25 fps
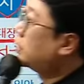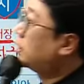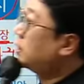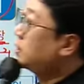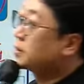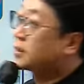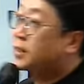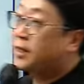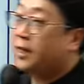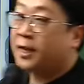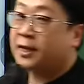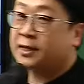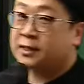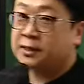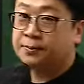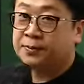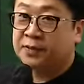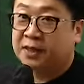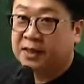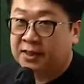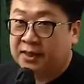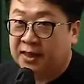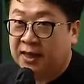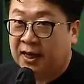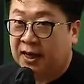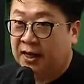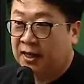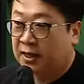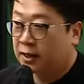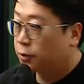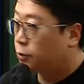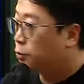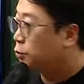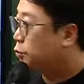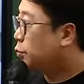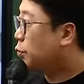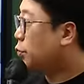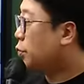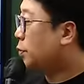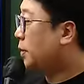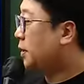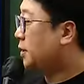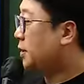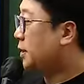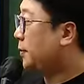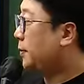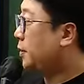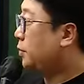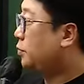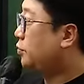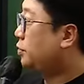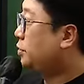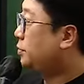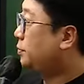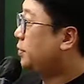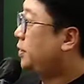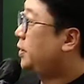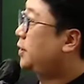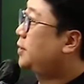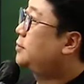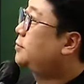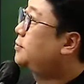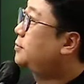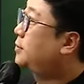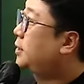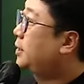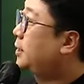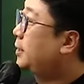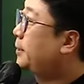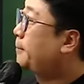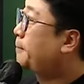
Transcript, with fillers: 관리기 핵심 키다. 요 정도만 잡아두시면 되겠습니다.